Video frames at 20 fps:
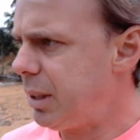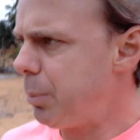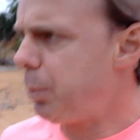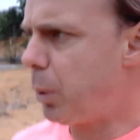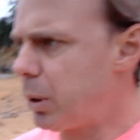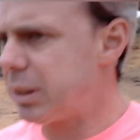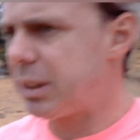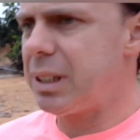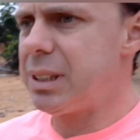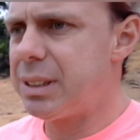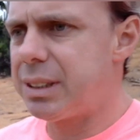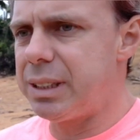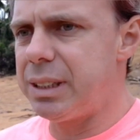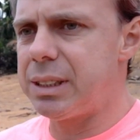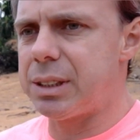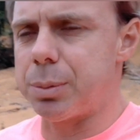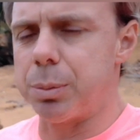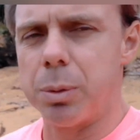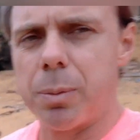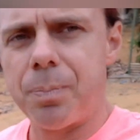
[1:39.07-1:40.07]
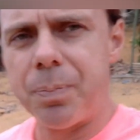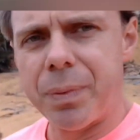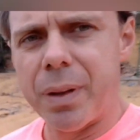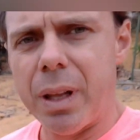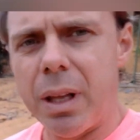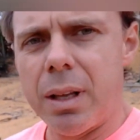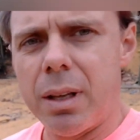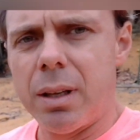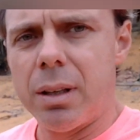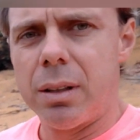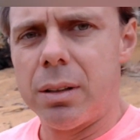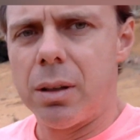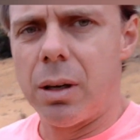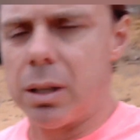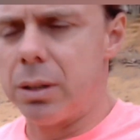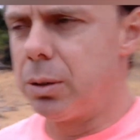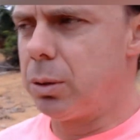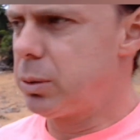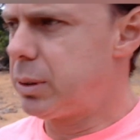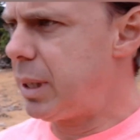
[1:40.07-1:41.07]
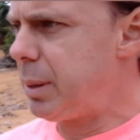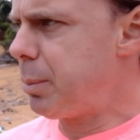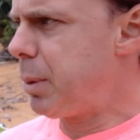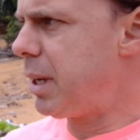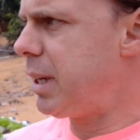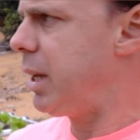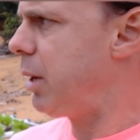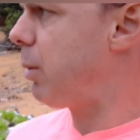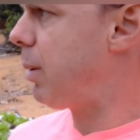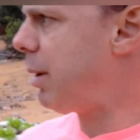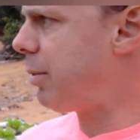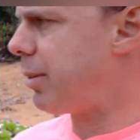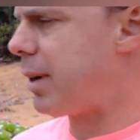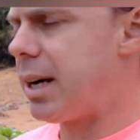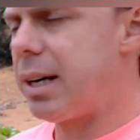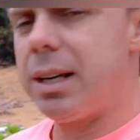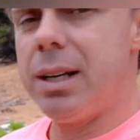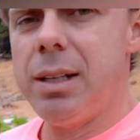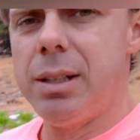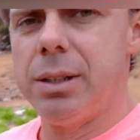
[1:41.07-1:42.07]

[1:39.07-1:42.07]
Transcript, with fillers: é importantíssimo. Ó, não tem mais nenhuma vara